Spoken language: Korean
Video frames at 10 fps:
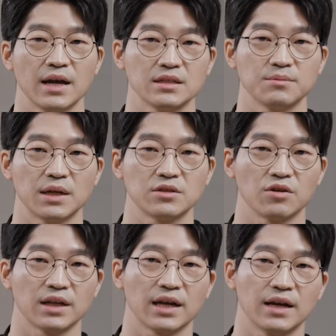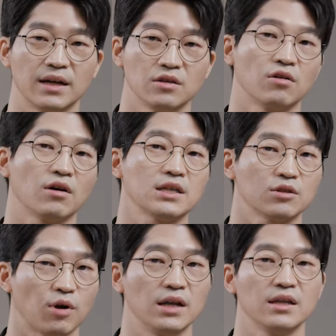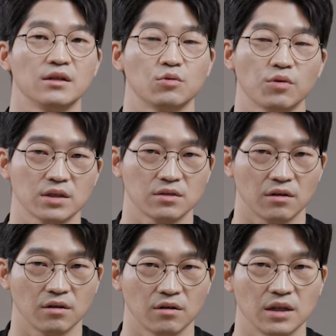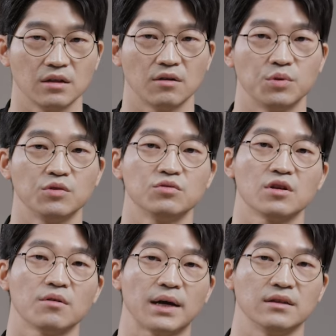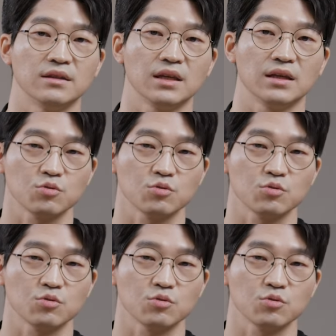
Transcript: 하지만 저희가 여러 가지 관리를 통해서 이런 비우성 반응이